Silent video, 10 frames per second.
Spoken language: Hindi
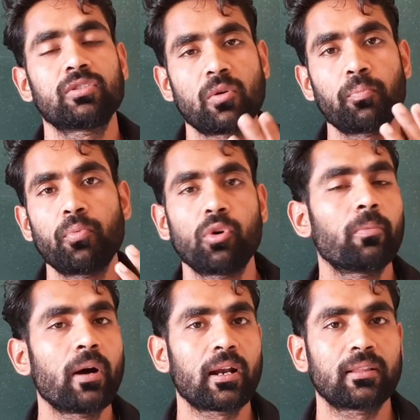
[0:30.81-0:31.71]

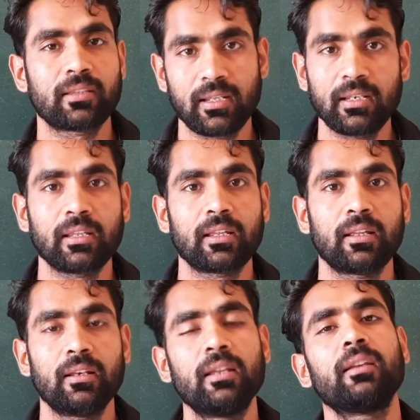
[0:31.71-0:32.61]
संपूर्ण भारत के लिए
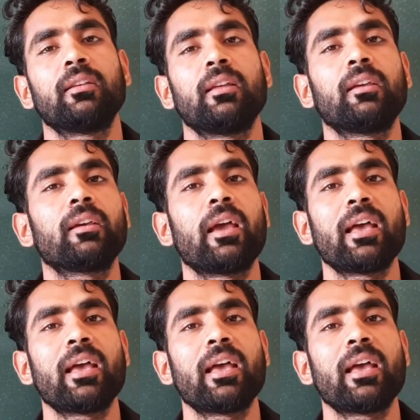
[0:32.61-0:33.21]
है लेकिन एक